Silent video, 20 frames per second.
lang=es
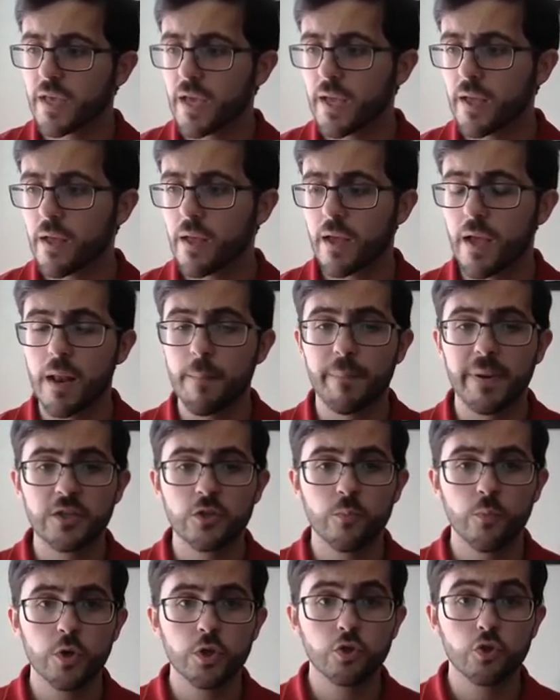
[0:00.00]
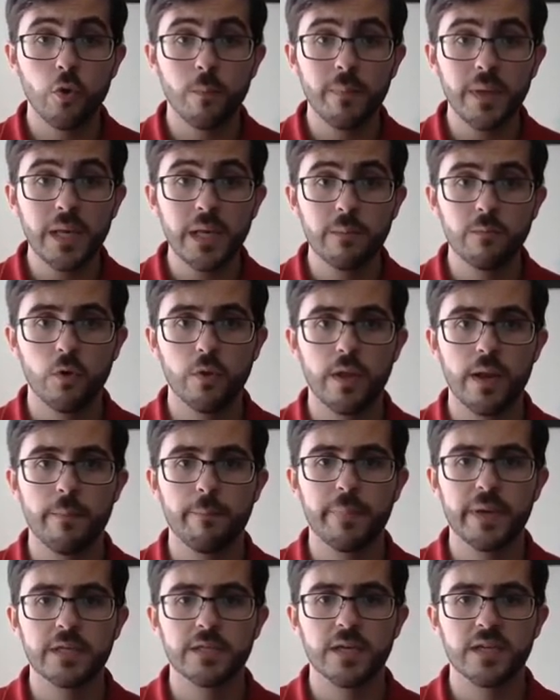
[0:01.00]
que el presupuesto mínimo de la
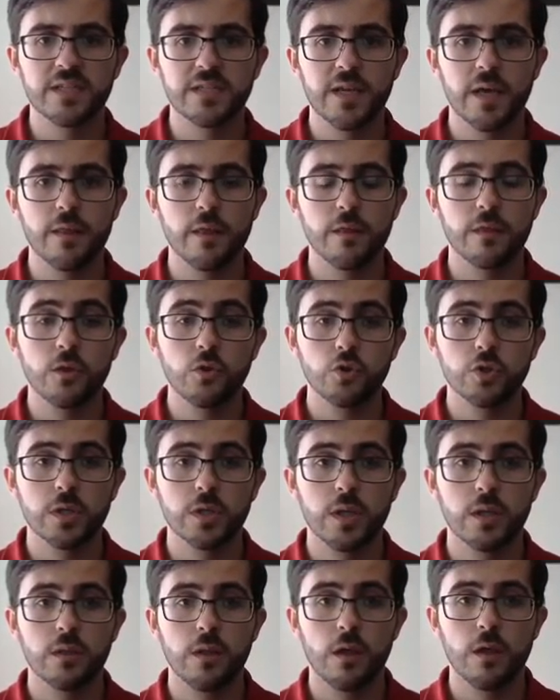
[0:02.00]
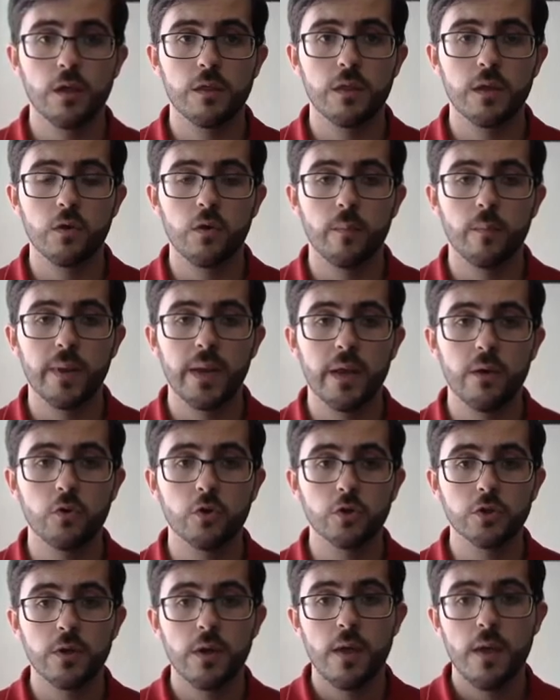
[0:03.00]
empresa sea de 175.000
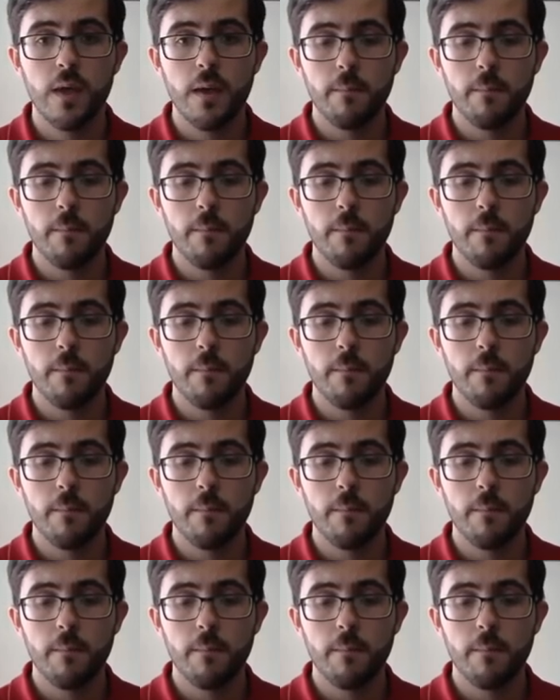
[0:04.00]
euros